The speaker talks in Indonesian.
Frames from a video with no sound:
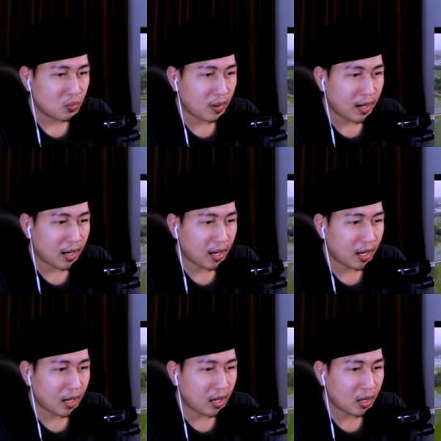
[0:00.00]

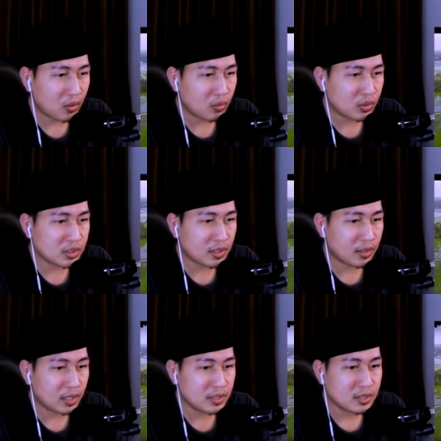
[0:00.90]
Wow Kejap
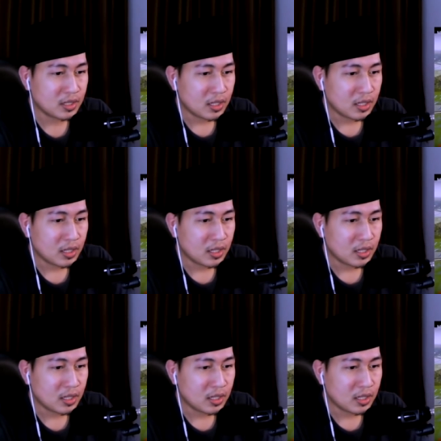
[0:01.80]
guys